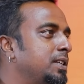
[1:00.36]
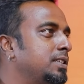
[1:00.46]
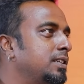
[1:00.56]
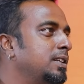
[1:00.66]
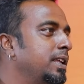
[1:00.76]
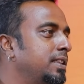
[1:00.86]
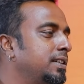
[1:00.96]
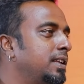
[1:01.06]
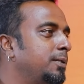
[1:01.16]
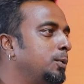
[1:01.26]
ப்ரெஷர்னு
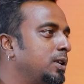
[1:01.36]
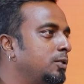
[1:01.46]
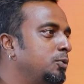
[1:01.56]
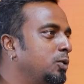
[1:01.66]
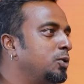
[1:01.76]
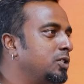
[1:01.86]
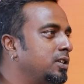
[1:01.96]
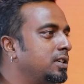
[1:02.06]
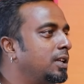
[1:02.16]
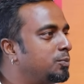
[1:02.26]
எடுத்துக்கிட்டா ஒர்க் இன்னும் கொஞ்சம்
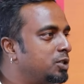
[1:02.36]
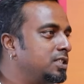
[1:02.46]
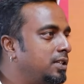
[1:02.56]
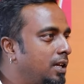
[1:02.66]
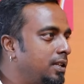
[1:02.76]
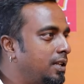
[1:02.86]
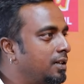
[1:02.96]
இருக்குது அது முடிச்சிடலான்னு